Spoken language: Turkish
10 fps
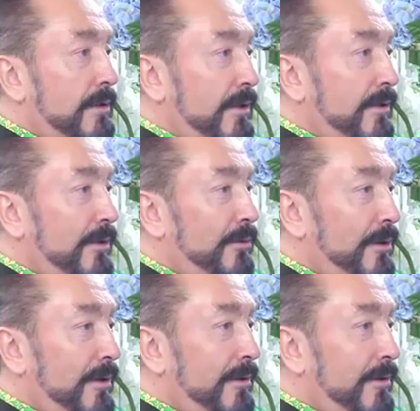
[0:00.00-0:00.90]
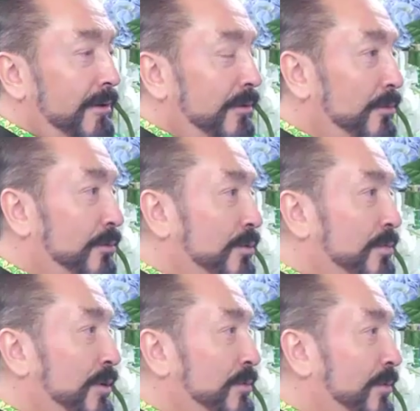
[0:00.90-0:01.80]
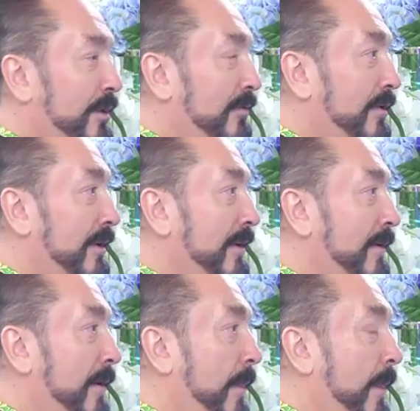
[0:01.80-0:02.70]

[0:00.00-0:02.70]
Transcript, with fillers: geçenlerde öyle 3-5 münafık